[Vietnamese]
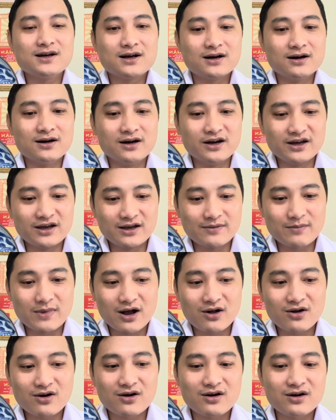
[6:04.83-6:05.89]
người mà
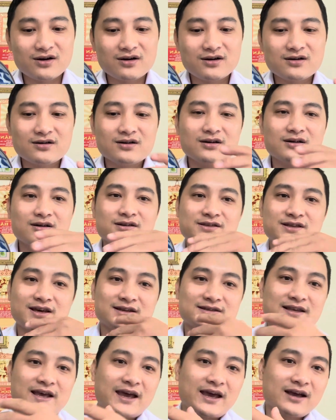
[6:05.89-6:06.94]
có chia
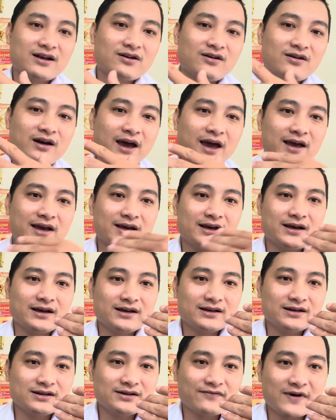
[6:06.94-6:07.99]
sẻ có hay
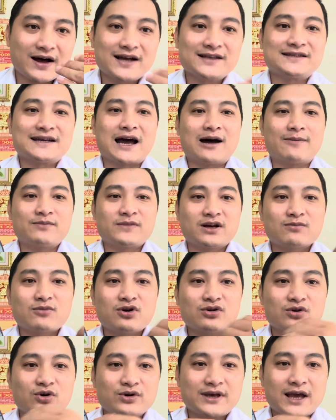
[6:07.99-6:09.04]
va chạm những
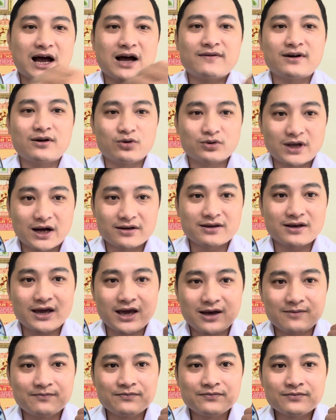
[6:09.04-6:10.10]
món đồ giả và đồ thật như
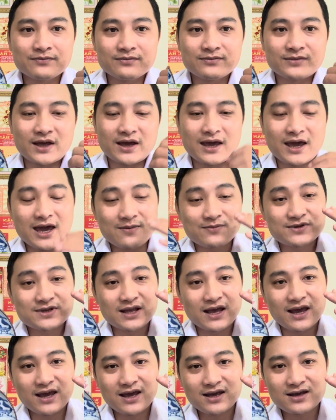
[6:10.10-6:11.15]
em thì em
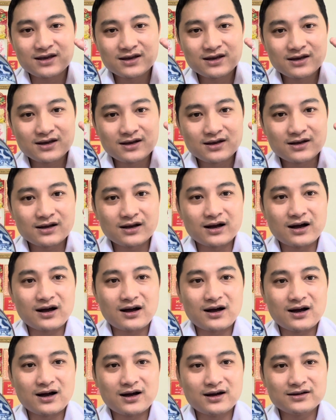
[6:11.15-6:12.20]
sẽ
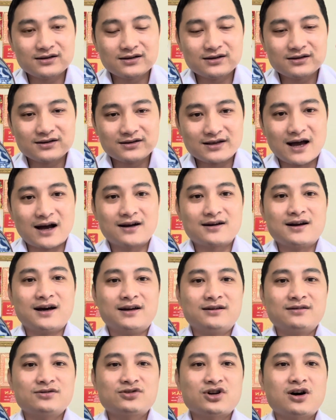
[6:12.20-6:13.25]
uh, nhận
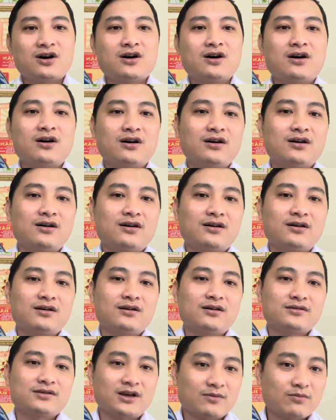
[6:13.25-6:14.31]
định
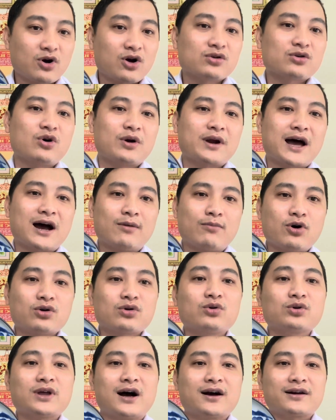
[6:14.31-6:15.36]
cho những món đồ nào món
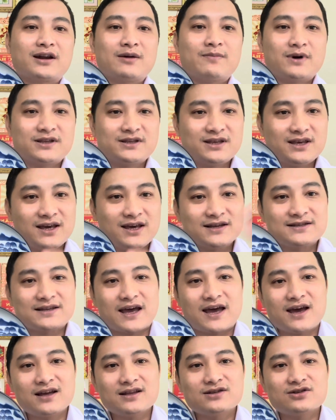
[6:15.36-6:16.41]
đồ thật để mà chia
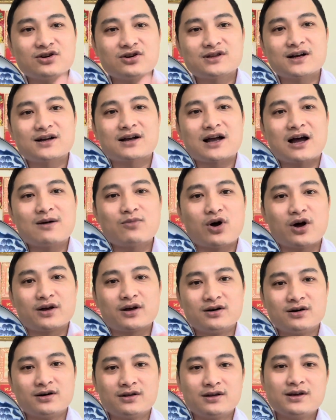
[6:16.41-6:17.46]
sẻ cho tất cả mọi
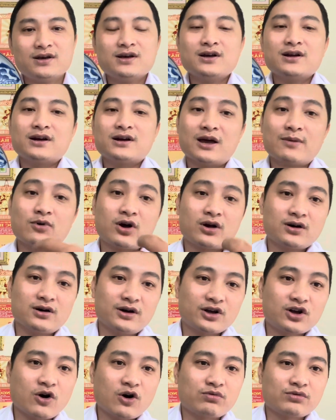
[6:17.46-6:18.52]
người để mọi
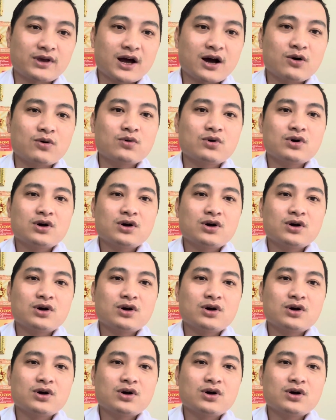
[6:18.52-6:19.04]
người cùng nhau